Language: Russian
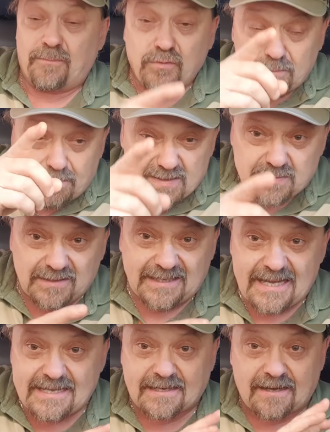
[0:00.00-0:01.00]
Вот
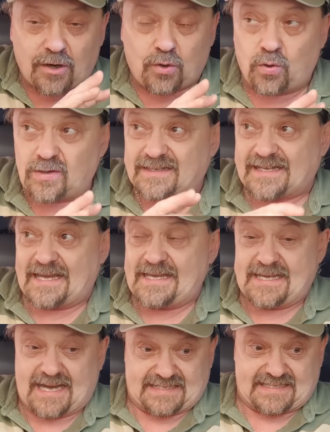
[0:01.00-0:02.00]
посмотрите, как коротко
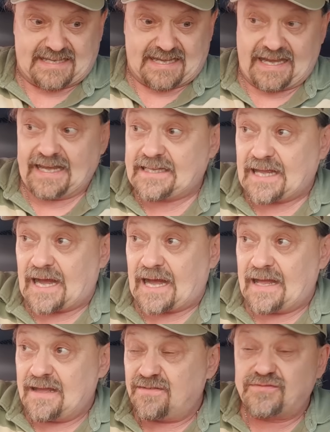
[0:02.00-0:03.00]
и ясно.
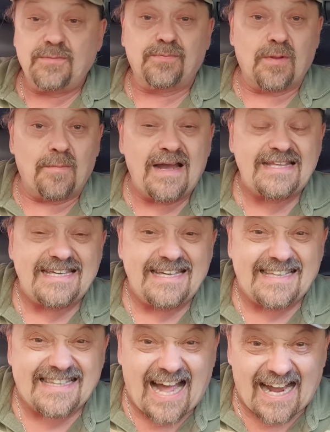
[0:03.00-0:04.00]
Это в
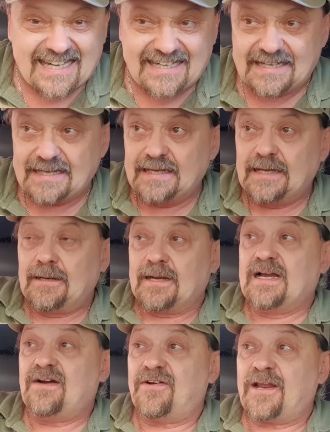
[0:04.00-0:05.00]
дипломатии так
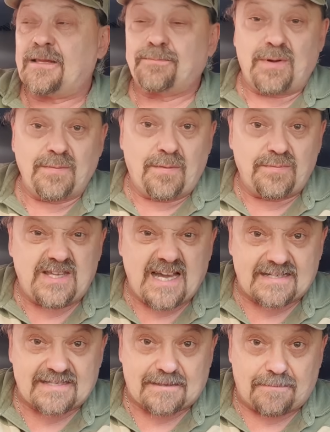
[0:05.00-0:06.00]
говорят прямым
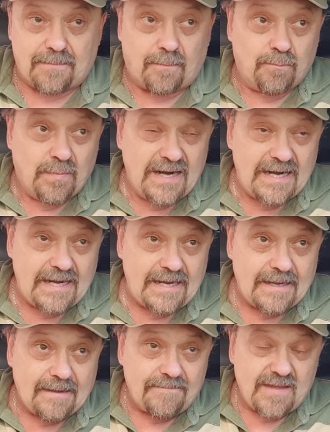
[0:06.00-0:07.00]
текстом,
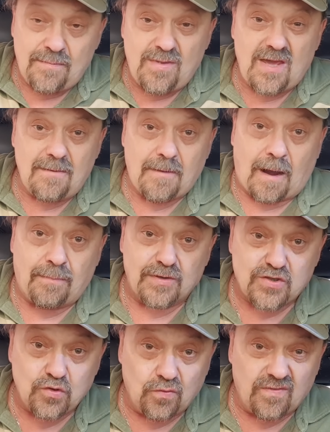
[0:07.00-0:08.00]
мы имеем
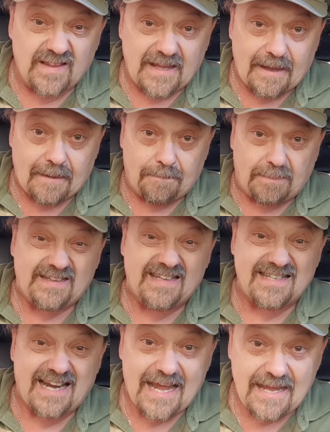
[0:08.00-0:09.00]
обоснованные
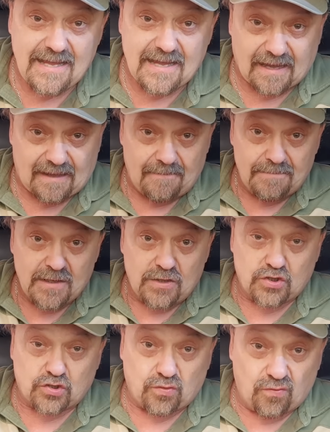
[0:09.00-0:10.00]
подозрения,
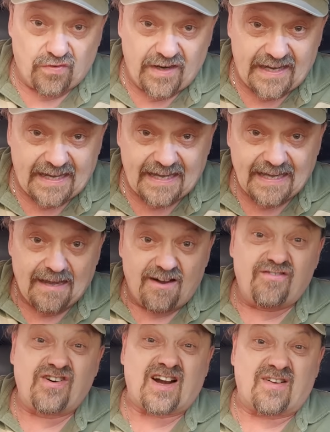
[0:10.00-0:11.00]
что вы
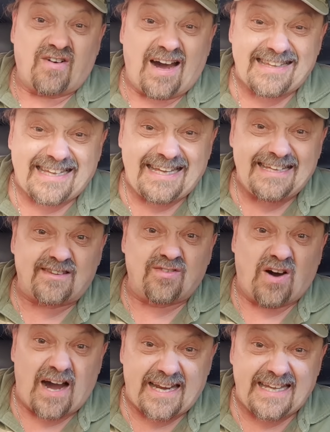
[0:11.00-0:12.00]
вороватые
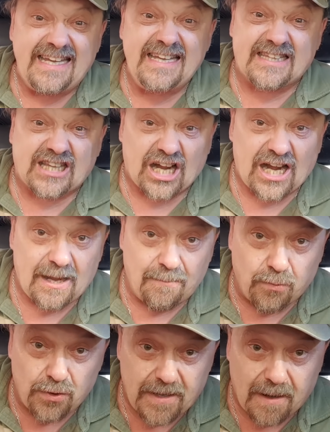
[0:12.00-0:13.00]
твари и
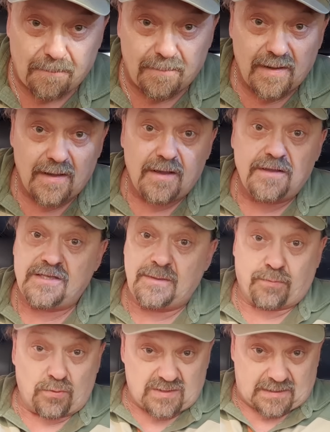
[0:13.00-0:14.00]
требуем
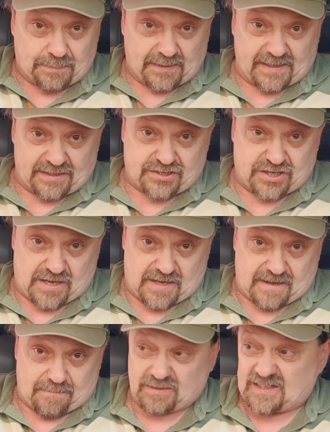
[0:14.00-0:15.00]
не просто
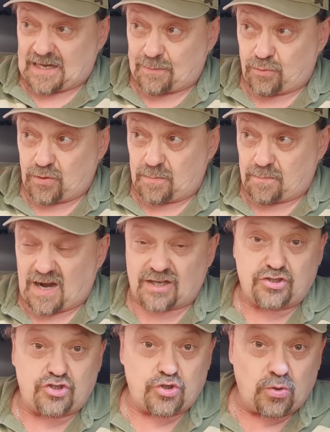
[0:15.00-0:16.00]
прекращения, мы требуем
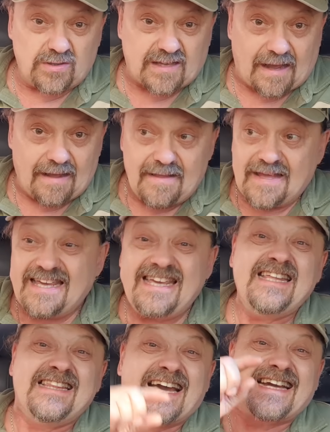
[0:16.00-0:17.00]
отчета
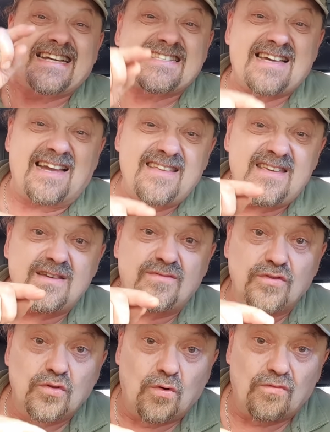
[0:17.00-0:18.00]
и наказания
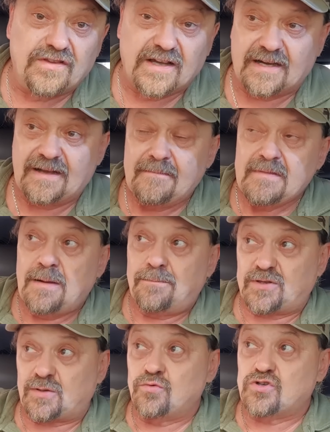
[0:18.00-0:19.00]
виновных,
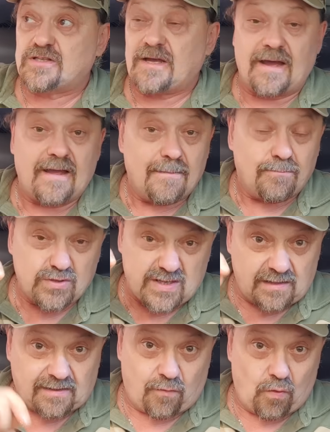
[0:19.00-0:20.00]
потому что
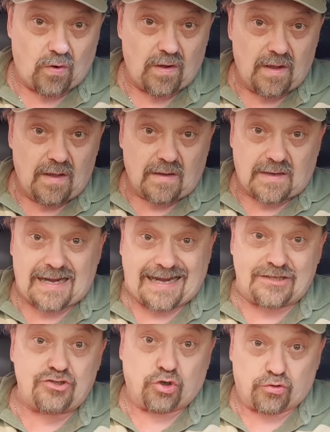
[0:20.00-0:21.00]
после того,
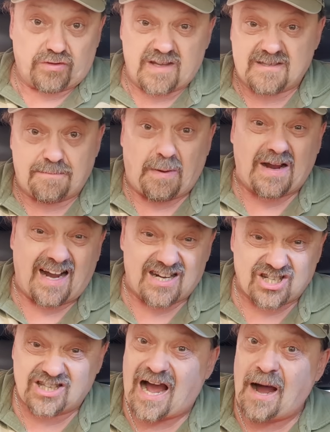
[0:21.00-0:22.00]
как отчетность
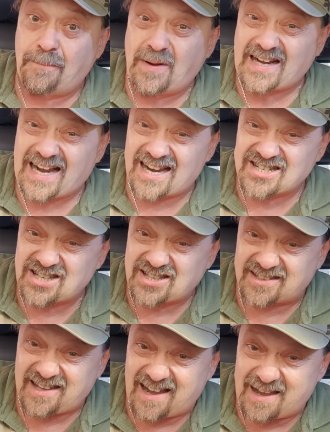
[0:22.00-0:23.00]
покажет, а
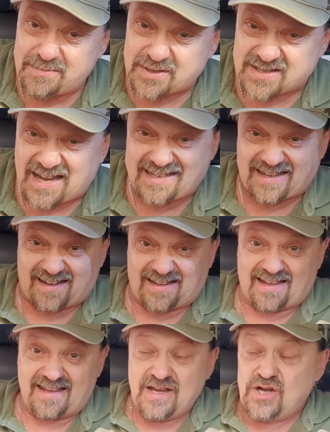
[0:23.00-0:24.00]
покажет она
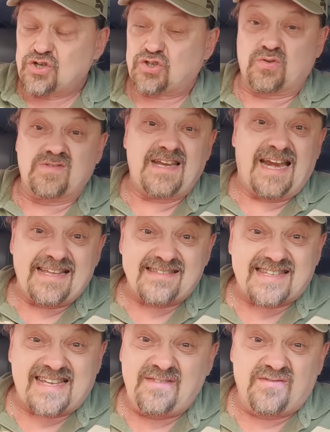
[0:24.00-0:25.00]
обязательно, что
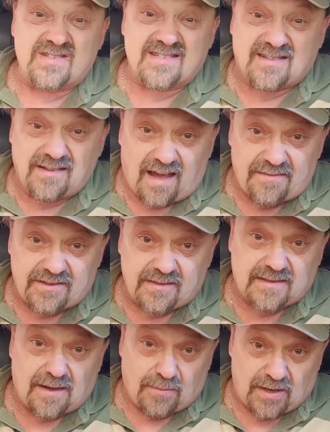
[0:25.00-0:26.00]
Зеленский
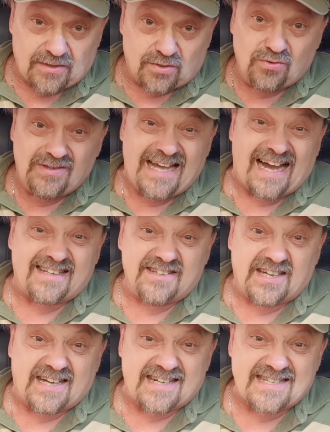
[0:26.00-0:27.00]
возглавил команду
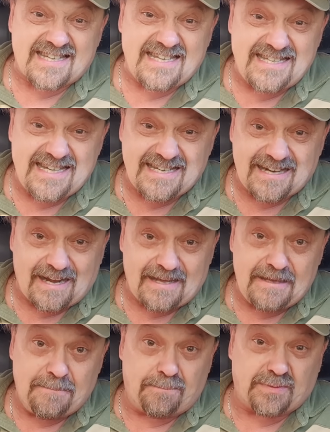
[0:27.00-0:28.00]
наглых
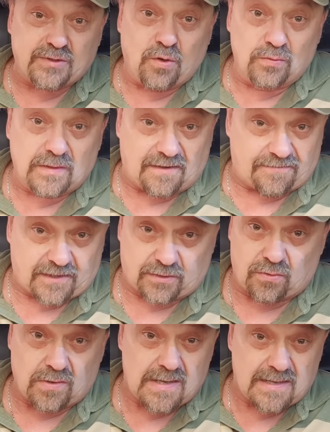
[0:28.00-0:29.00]
расхитителей и подонков,
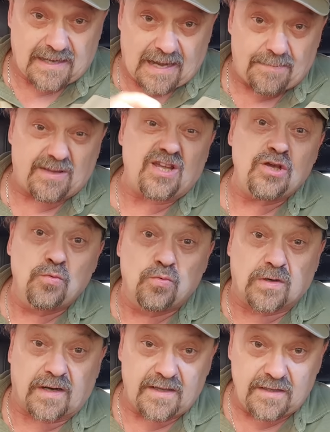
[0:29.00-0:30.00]
которые грабят и
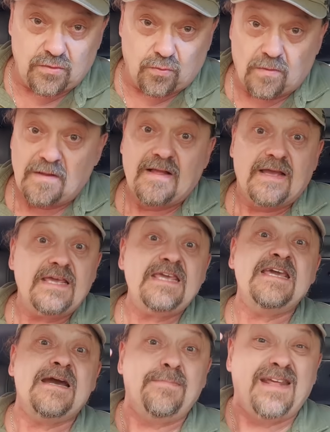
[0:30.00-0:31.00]
Украину,
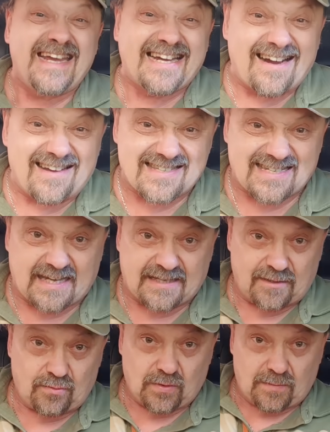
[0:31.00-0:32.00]
и американских
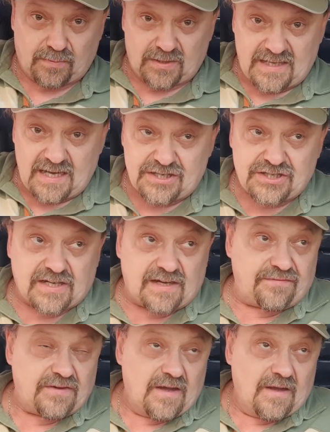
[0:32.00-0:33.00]

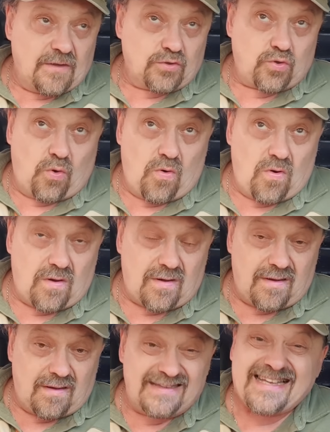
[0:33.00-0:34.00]
налогоплательщиков, то
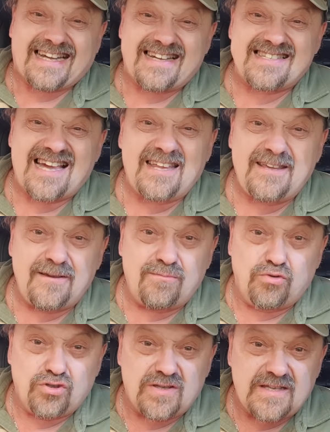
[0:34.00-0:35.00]
наказание
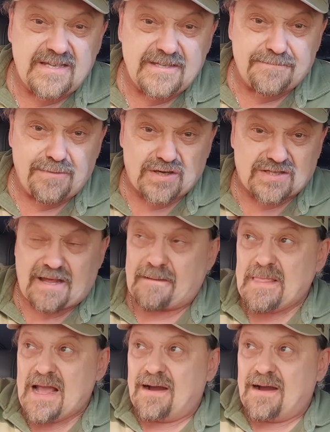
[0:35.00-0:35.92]
будет неизбежно.